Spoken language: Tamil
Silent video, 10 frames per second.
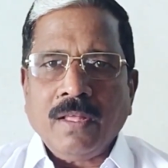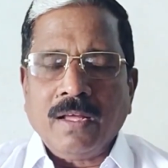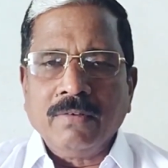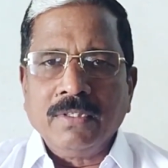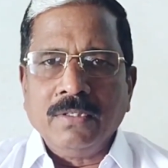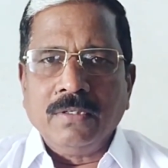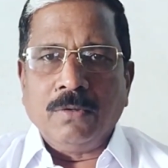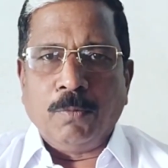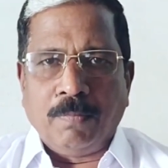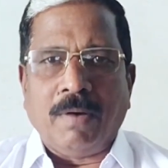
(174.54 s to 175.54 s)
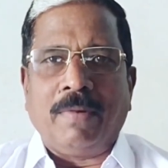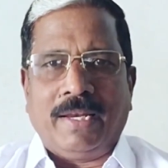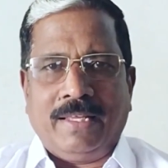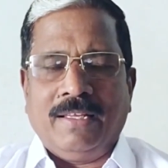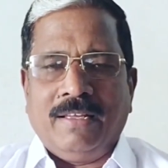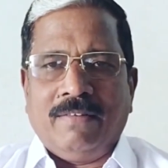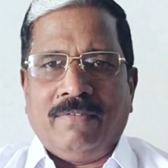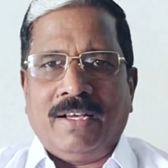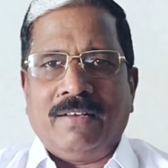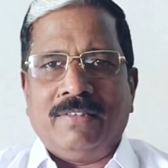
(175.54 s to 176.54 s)
அது வந்து உப்மா மாதிரி
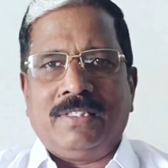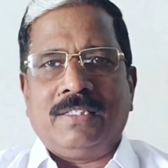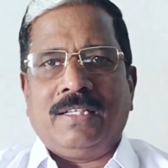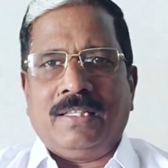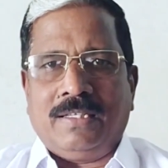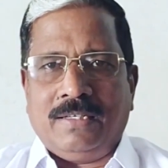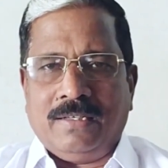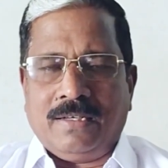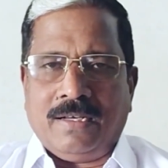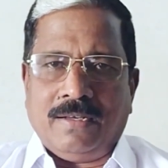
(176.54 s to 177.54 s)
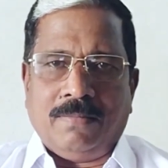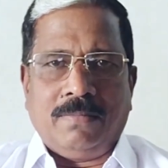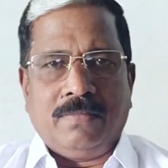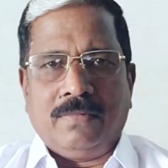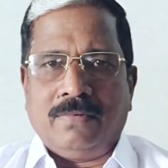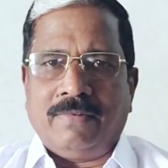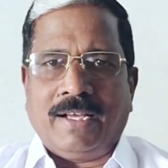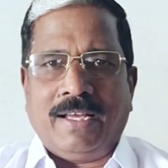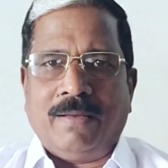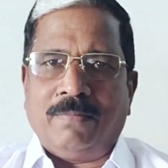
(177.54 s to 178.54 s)
வேக வச்சு அதுக்கு க
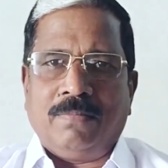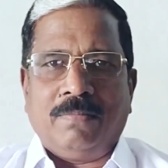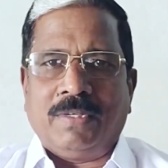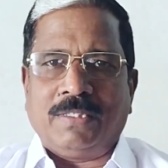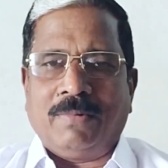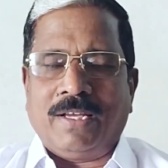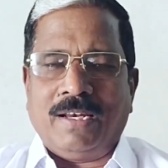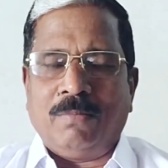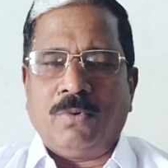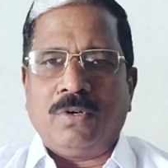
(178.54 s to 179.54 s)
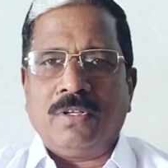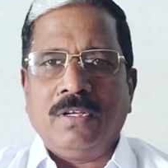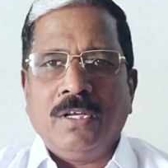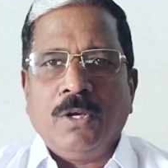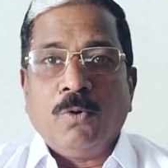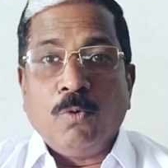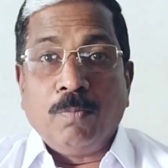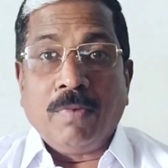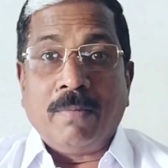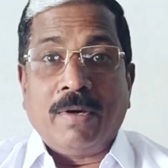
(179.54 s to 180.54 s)
வெங்காயம் பச்சை மிளகாய் எல்லாம் போட்டு
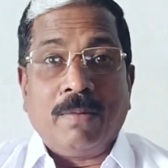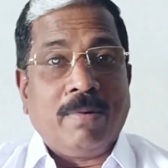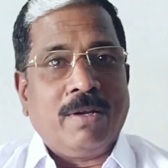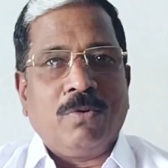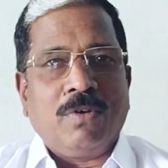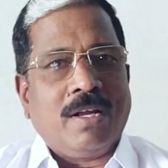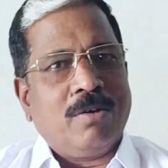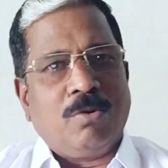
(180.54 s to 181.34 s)
உப்புமா மாதிரி பண்ணி கொடுக்குறாங்க